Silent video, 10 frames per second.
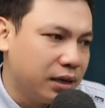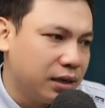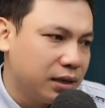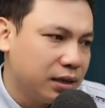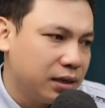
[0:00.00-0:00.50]

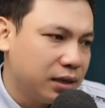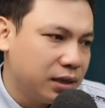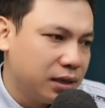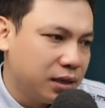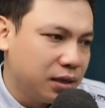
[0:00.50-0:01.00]
Nhà ông
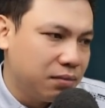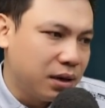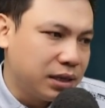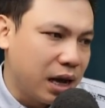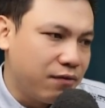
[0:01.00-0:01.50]
thân cũng bực
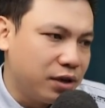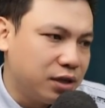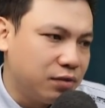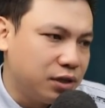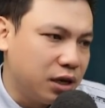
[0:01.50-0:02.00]
tức lắm,
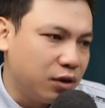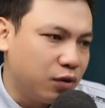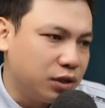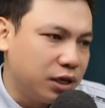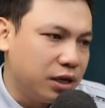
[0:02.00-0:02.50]
không nhịn
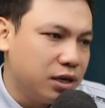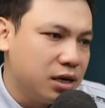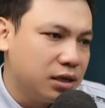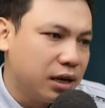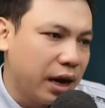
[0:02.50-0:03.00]
nổi nữa,
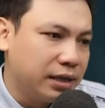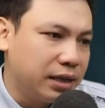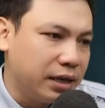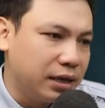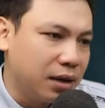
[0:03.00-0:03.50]
cho nên
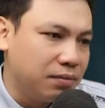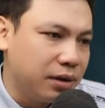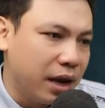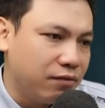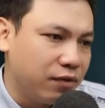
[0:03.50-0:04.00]
chạy ra
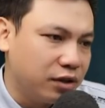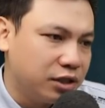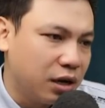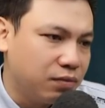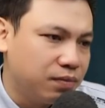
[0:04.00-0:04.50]
sân mắng
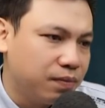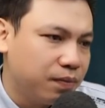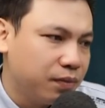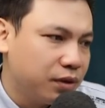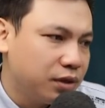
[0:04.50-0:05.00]
qua mắng
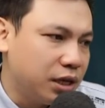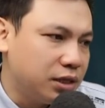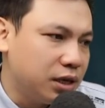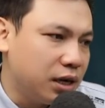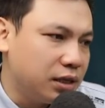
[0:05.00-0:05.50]
lại.
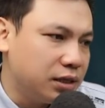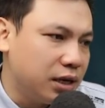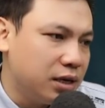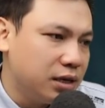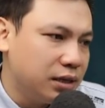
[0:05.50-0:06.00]
Rồi không
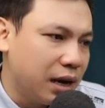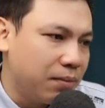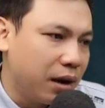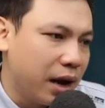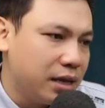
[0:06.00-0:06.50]
ai bảo
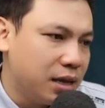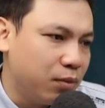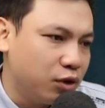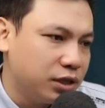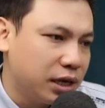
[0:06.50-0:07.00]
ai,
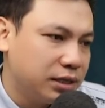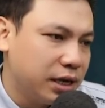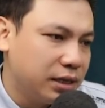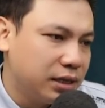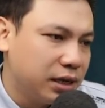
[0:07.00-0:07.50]
bà Xuyến
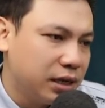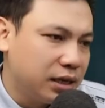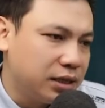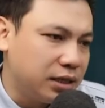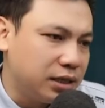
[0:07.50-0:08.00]
túm tóc của
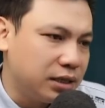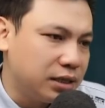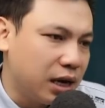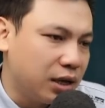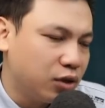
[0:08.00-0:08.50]
chị
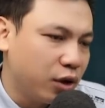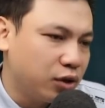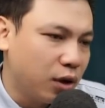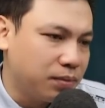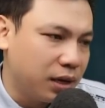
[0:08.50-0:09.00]
Hương đẩy
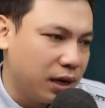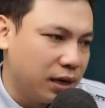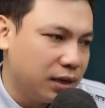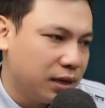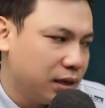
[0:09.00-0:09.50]
ngã xuống
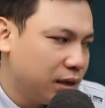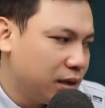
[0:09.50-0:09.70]
nền đất.